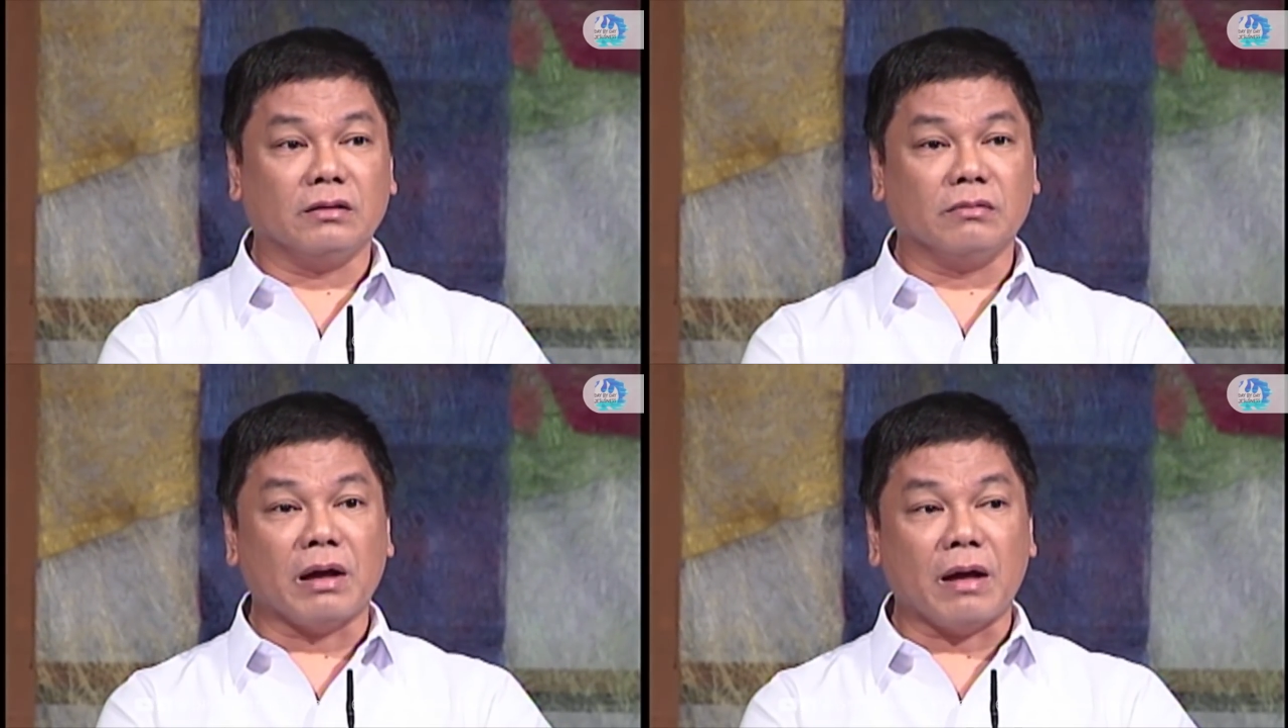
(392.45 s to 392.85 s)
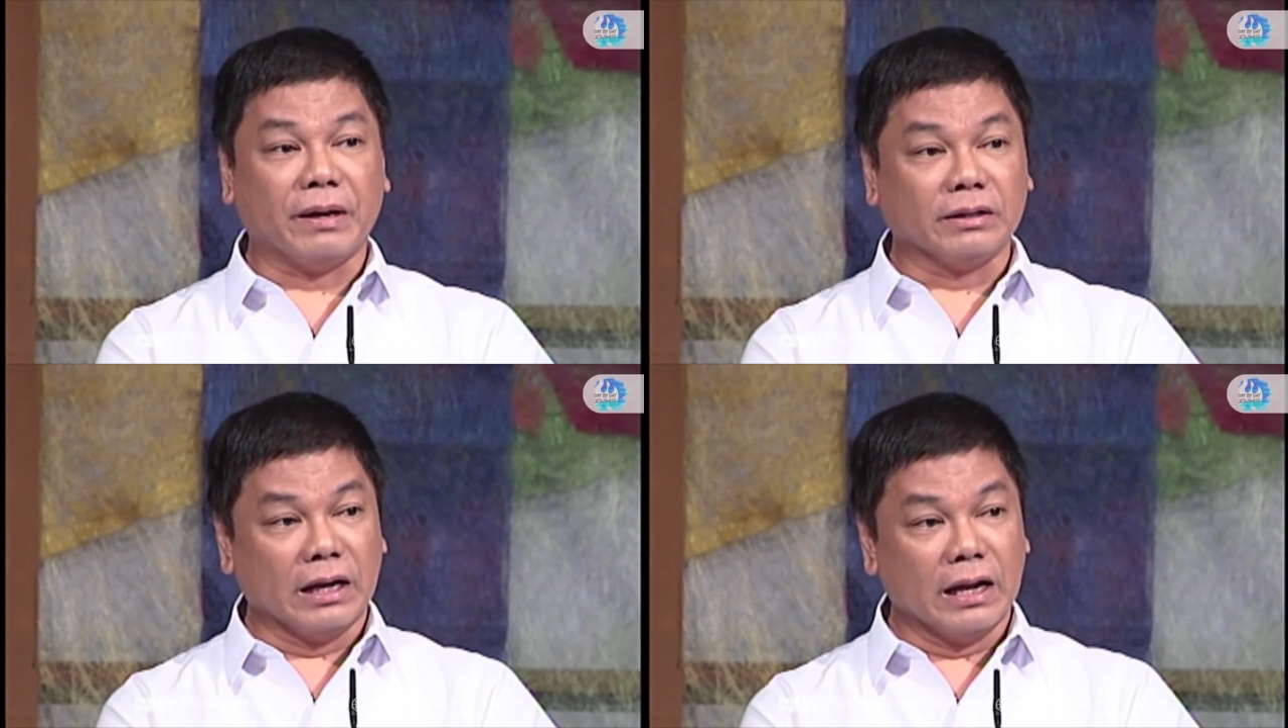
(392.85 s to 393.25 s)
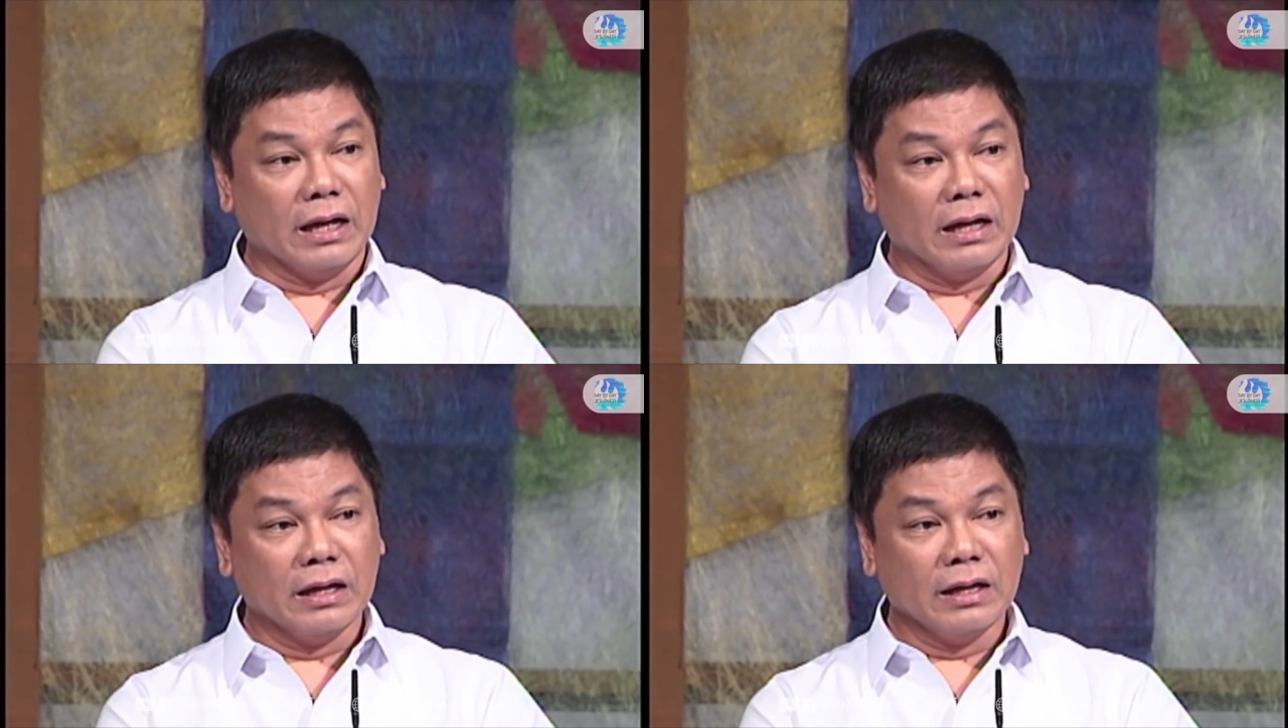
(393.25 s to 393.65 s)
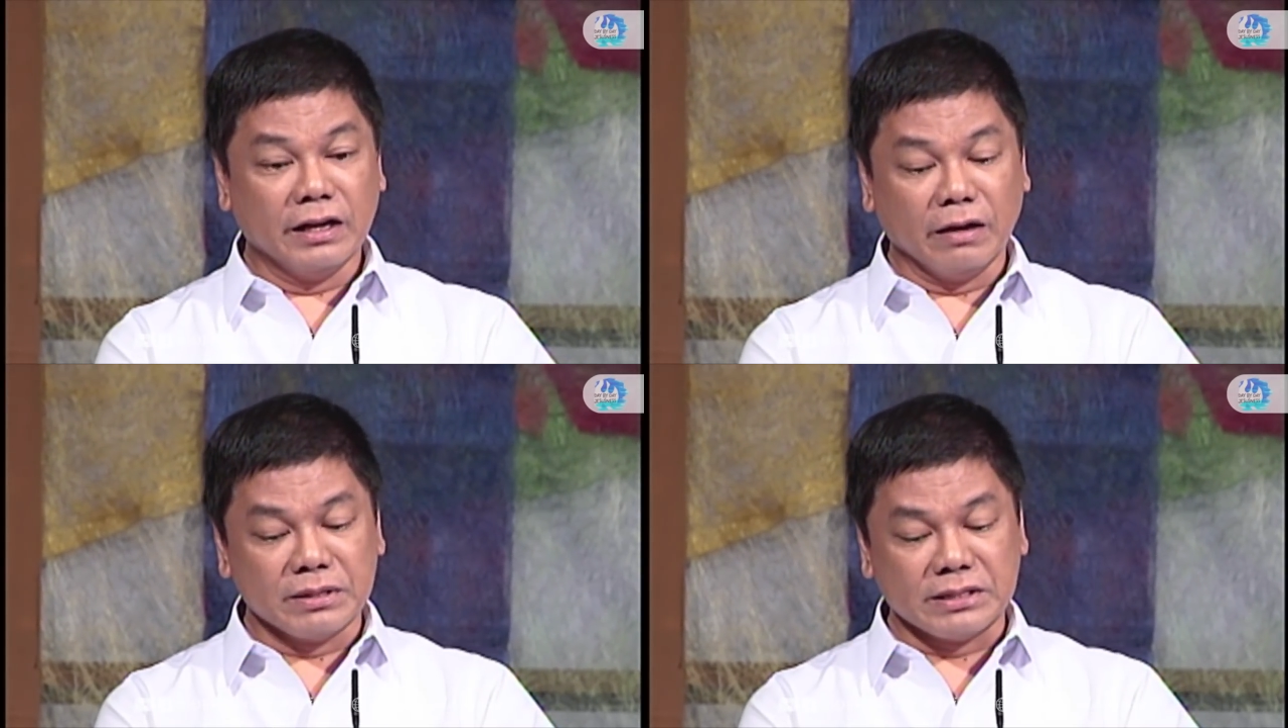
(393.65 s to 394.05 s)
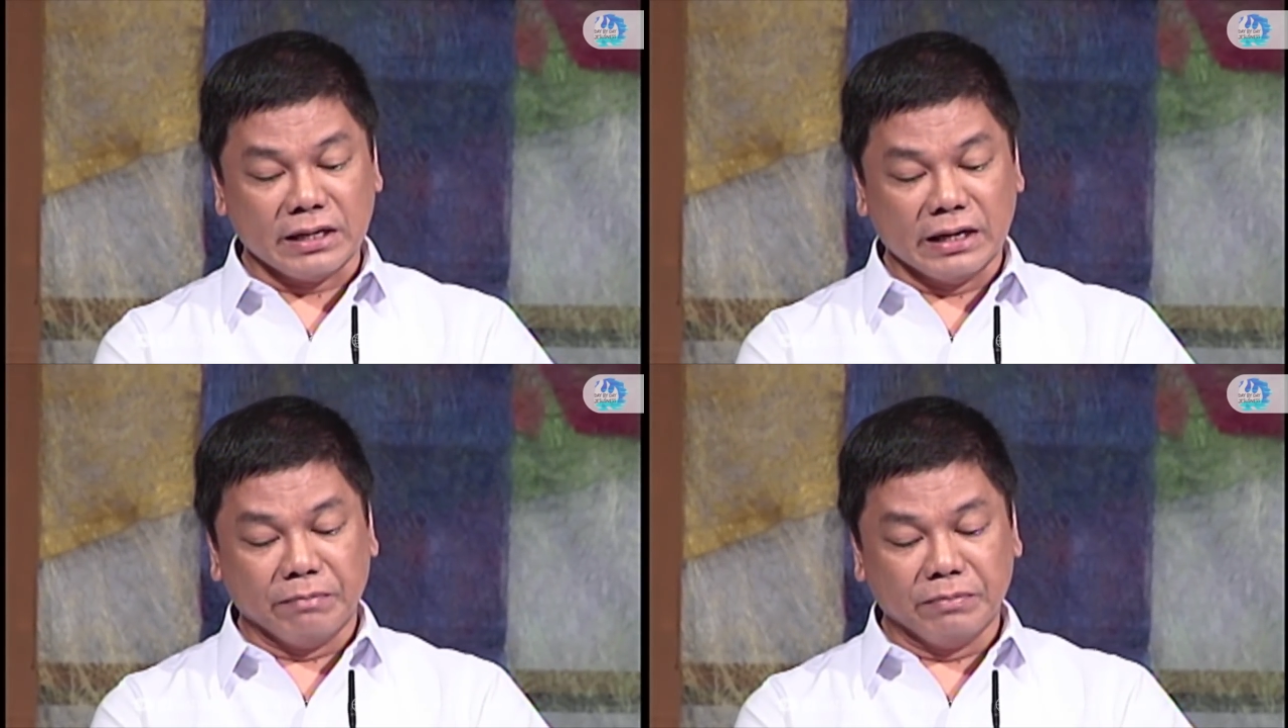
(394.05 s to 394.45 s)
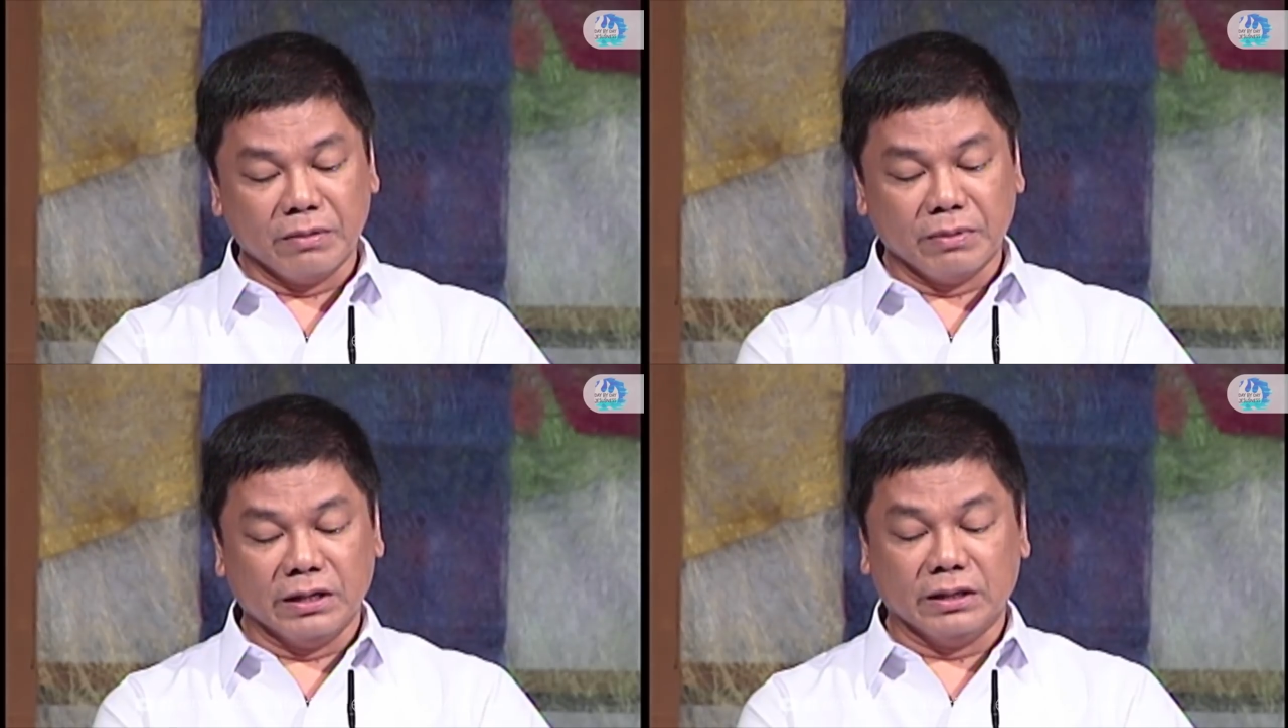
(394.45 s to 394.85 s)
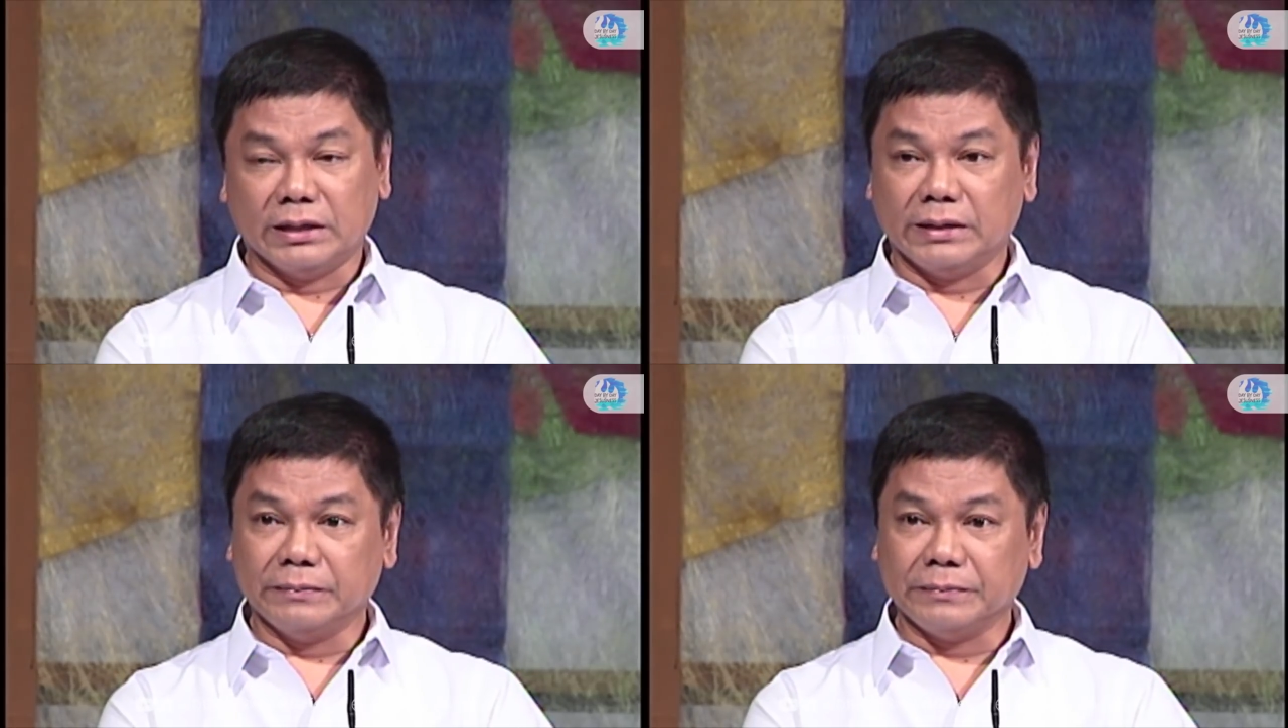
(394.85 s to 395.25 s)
makapagdala ng masaklap na balita.